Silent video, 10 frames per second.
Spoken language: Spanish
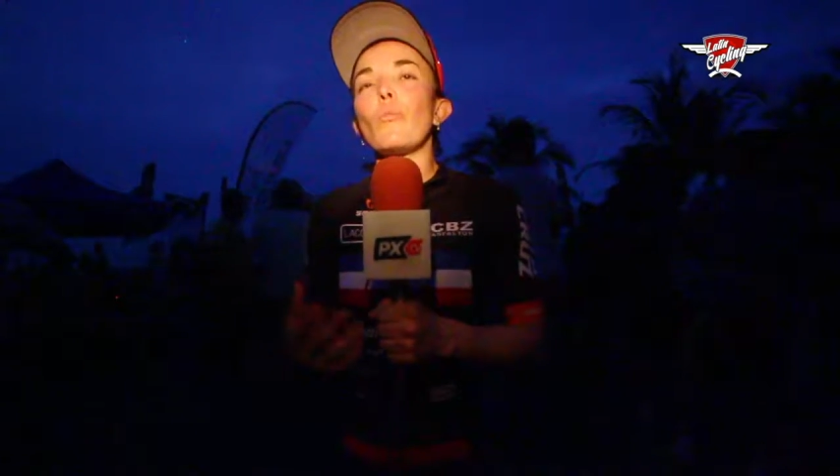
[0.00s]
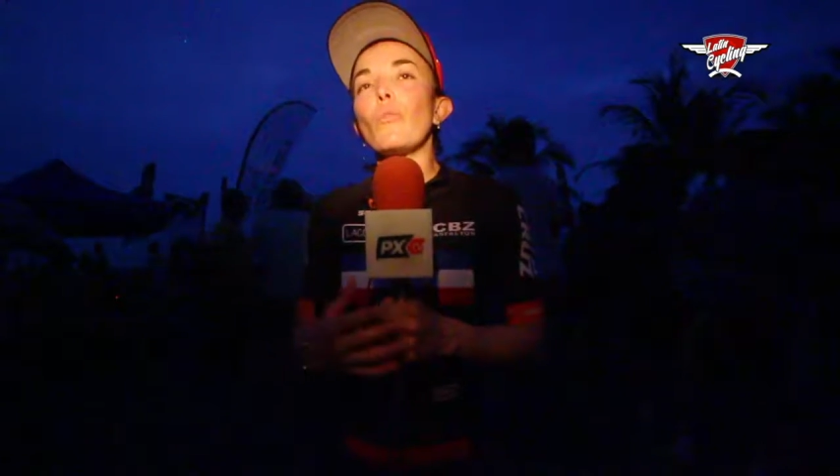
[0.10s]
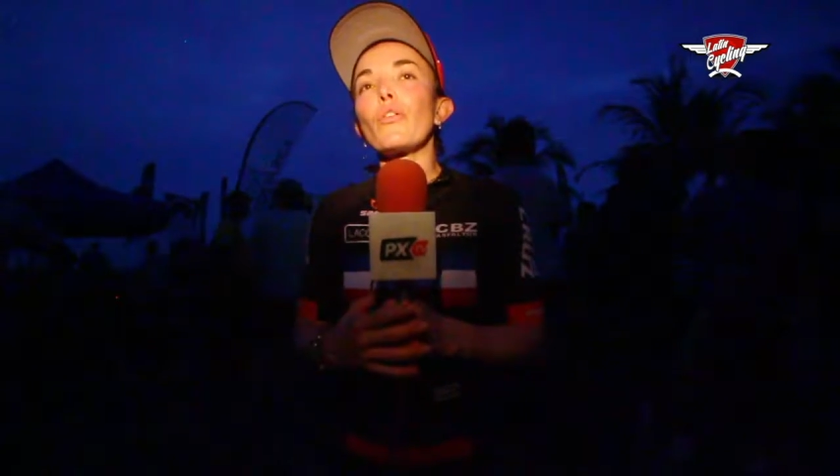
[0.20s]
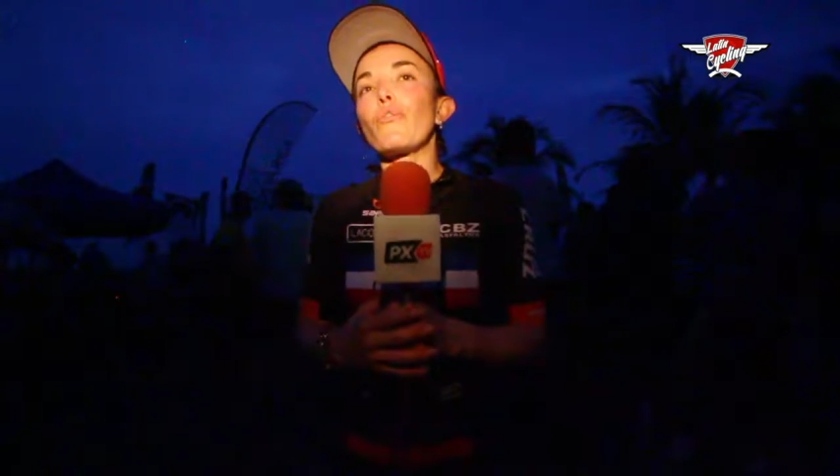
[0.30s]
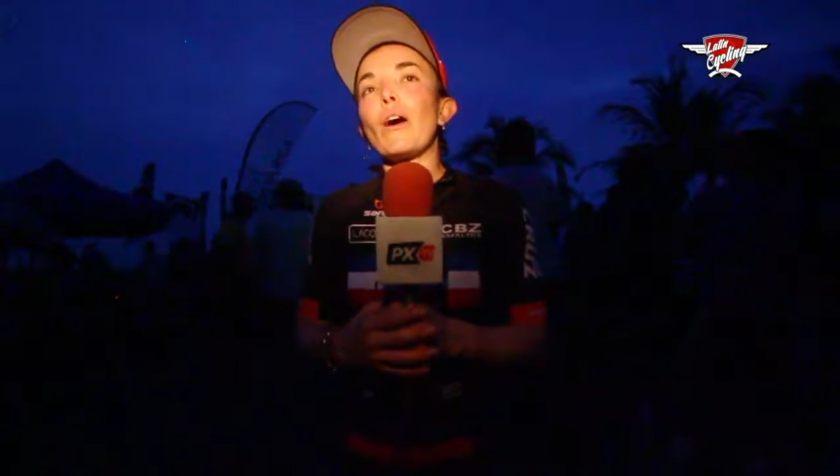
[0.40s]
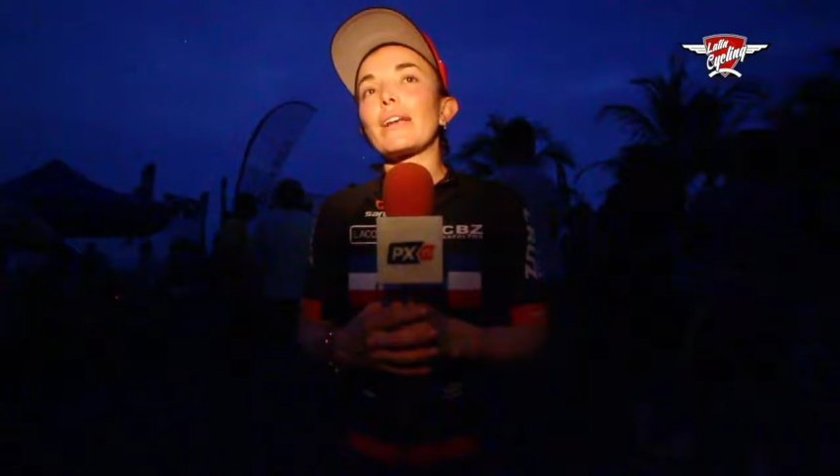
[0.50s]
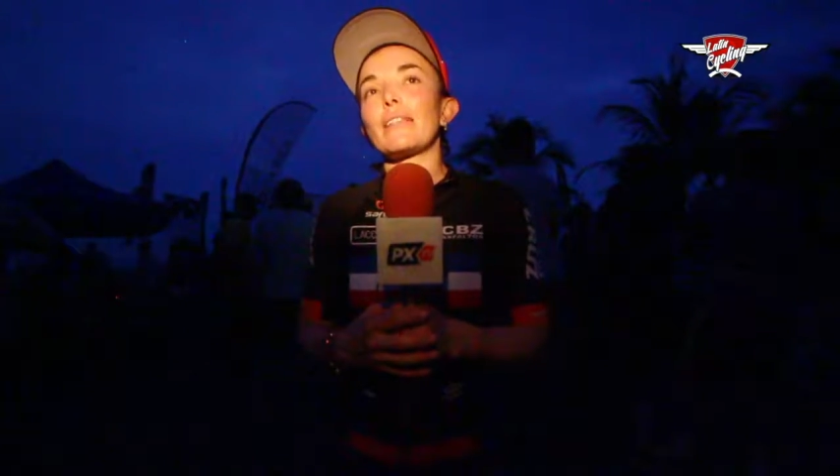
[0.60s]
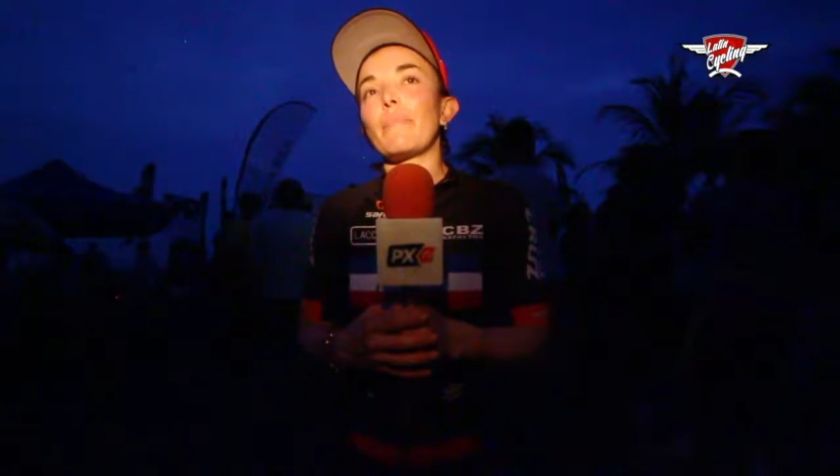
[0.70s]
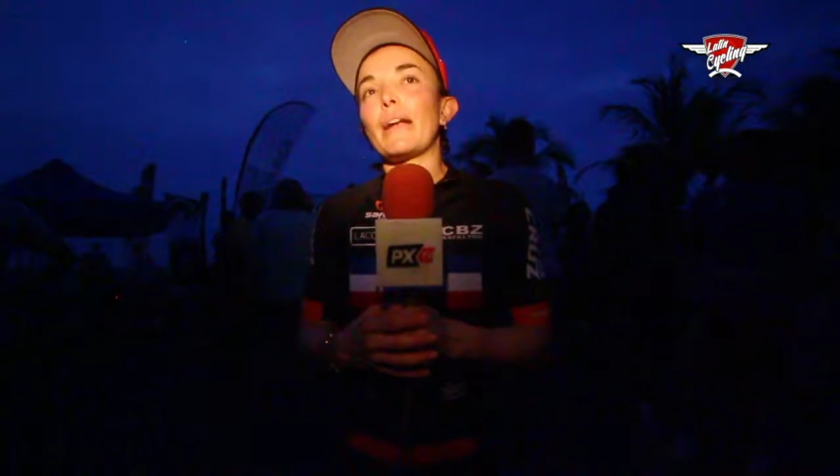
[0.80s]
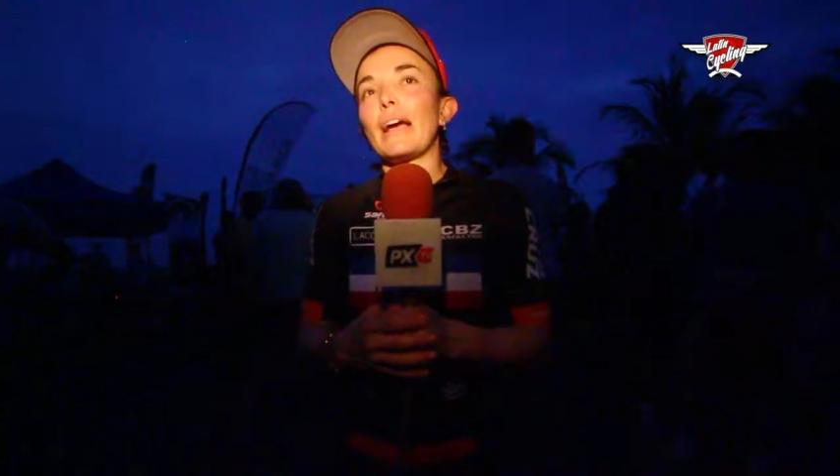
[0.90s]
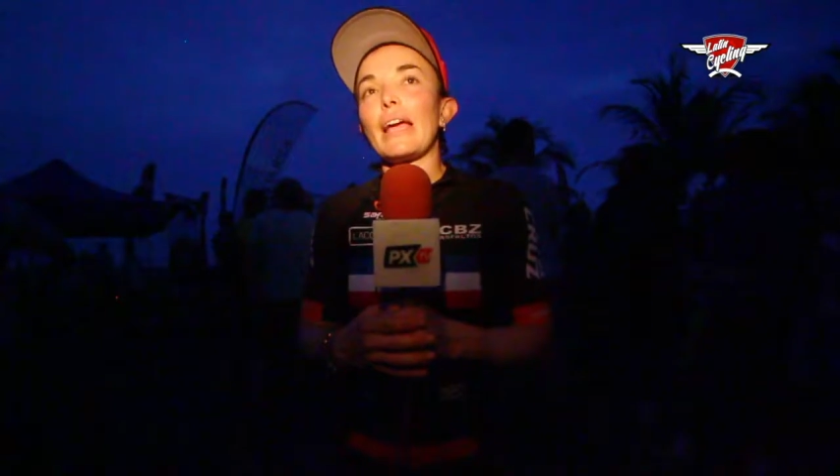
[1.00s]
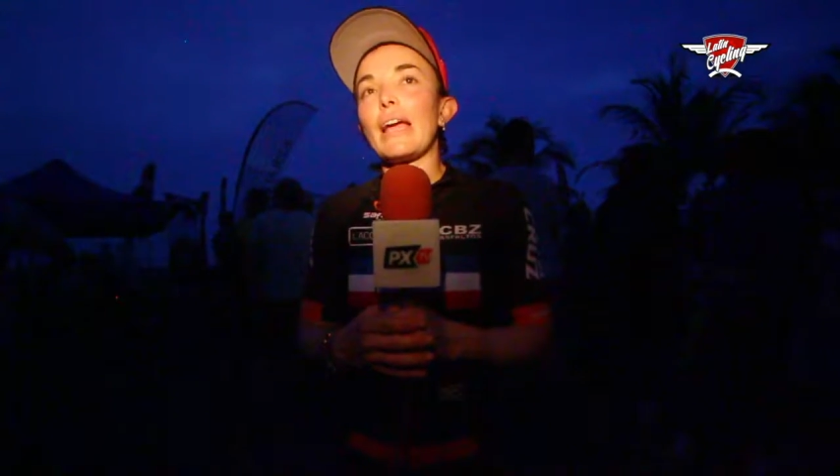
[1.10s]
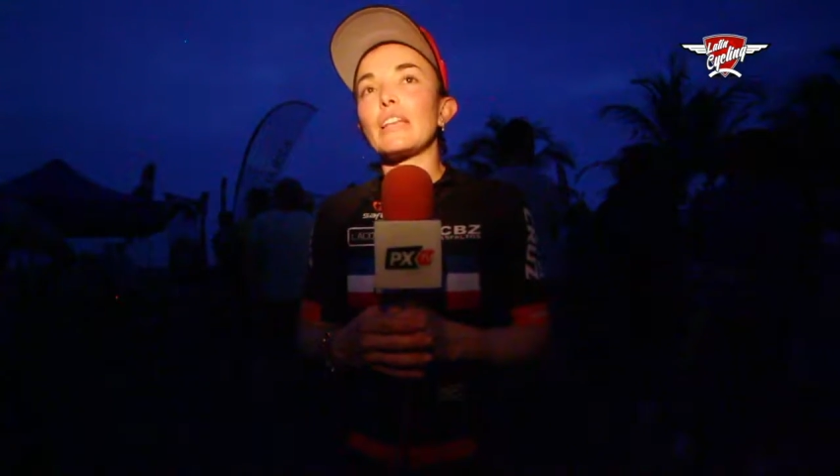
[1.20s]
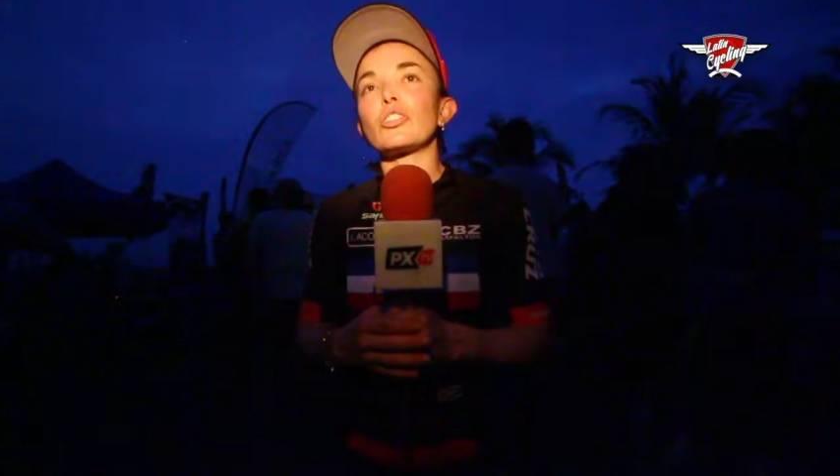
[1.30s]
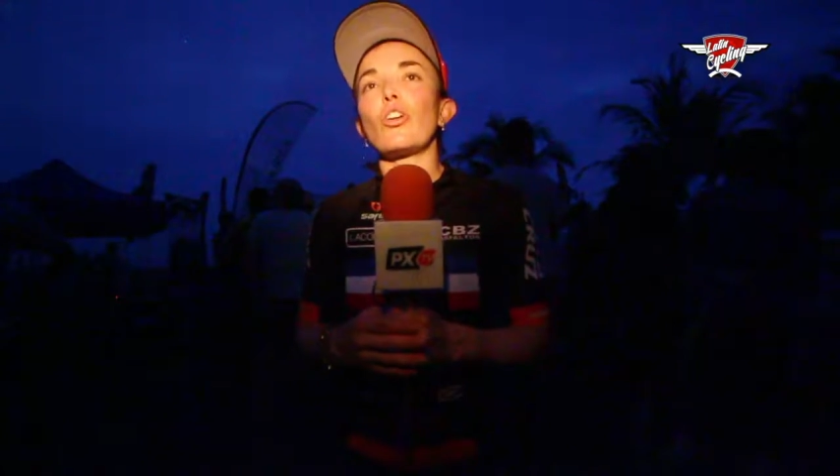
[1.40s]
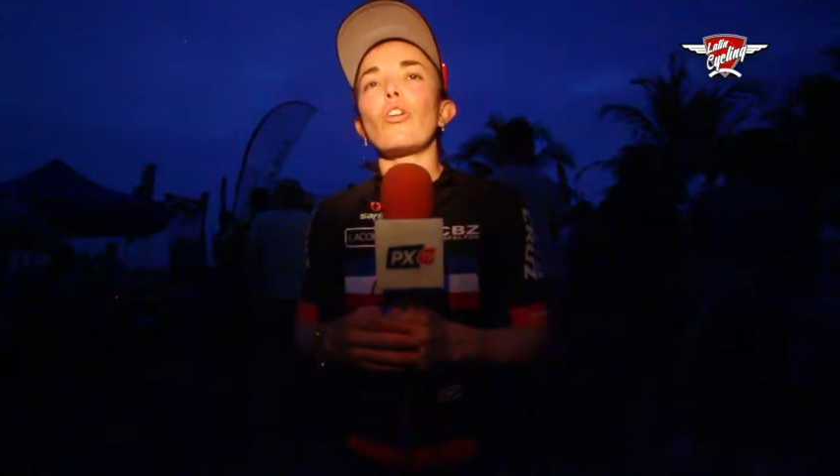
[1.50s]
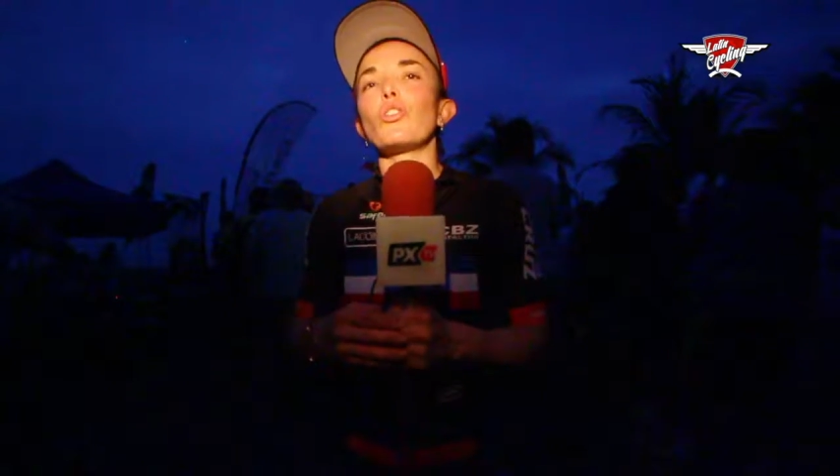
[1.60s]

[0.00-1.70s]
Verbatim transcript: muy fuerte para esto,